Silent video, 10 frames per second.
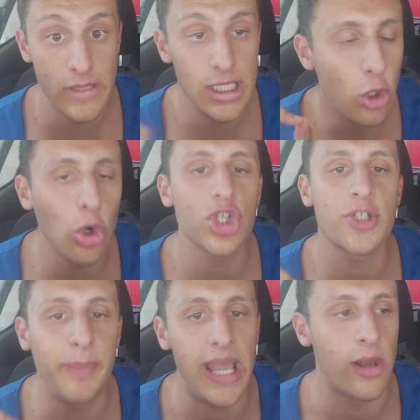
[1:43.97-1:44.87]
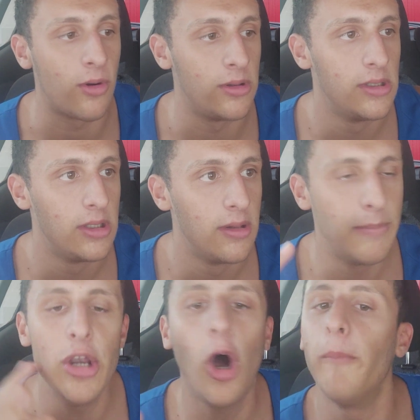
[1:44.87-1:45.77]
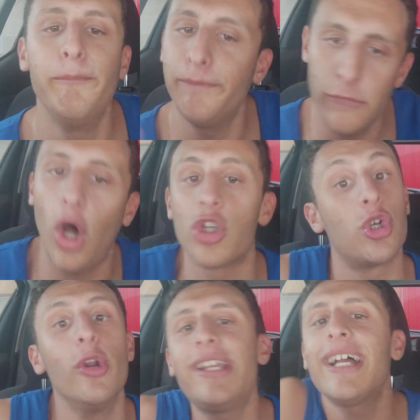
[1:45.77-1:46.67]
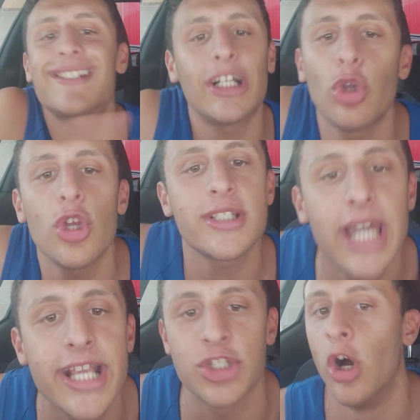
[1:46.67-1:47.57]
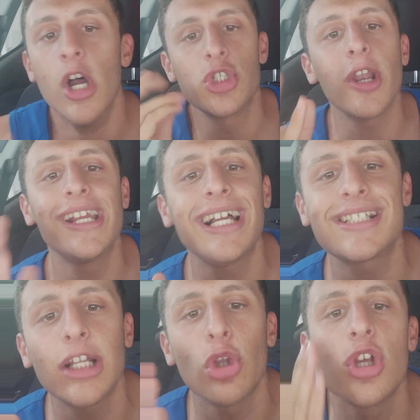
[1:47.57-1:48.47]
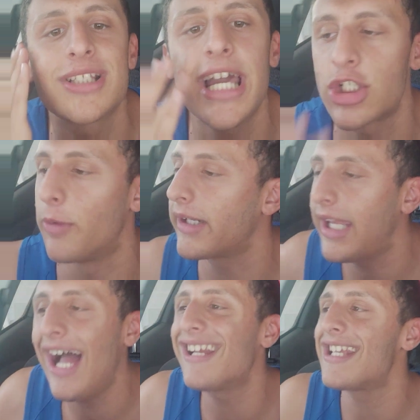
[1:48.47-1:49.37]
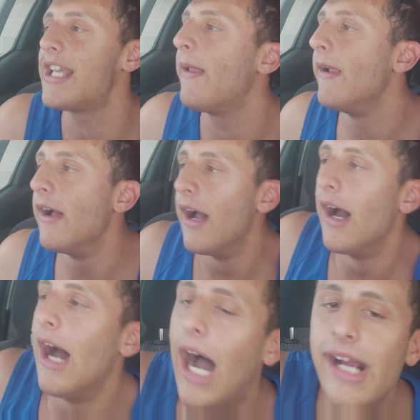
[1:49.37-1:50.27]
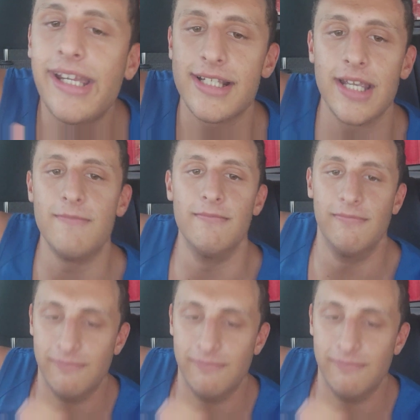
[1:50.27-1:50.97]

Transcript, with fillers: Io lo spero. Ma no, no, sono incazzato lo stesso. Sono incazzato lo stesso perché anche se. Anche se.